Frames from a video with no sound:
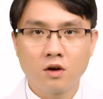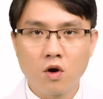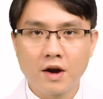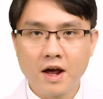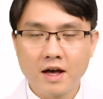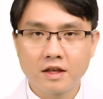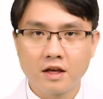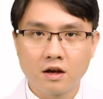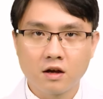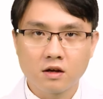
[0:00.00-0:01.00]
Ngoài ra
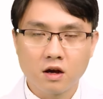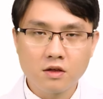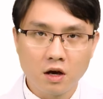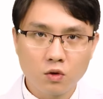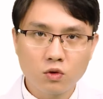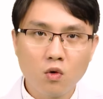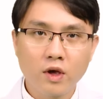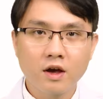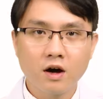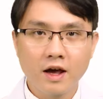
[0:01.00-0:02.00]
thì có những yếu tố
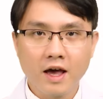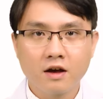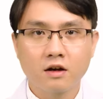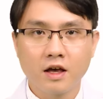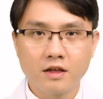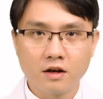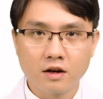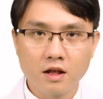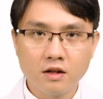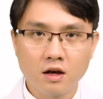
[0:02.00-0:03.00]
nguy cơ khác có thể dẫn
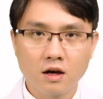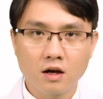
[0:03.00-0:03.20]
đến